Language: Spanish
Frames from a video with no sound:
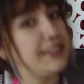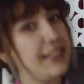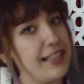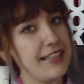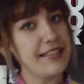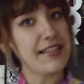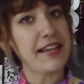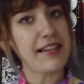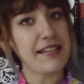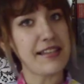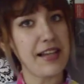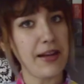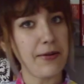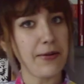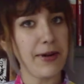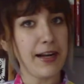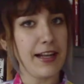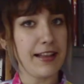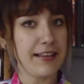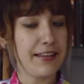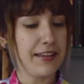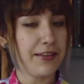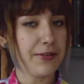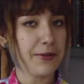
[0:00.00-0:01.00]
Quizás al ver
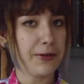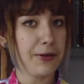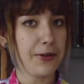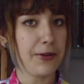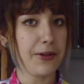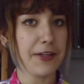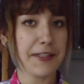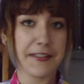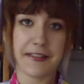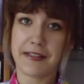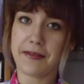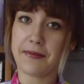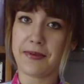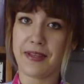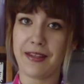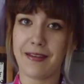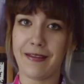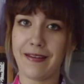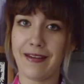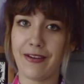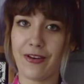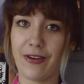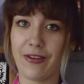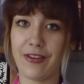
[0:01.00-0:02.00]
el título de este
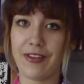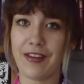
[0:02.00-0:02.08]
video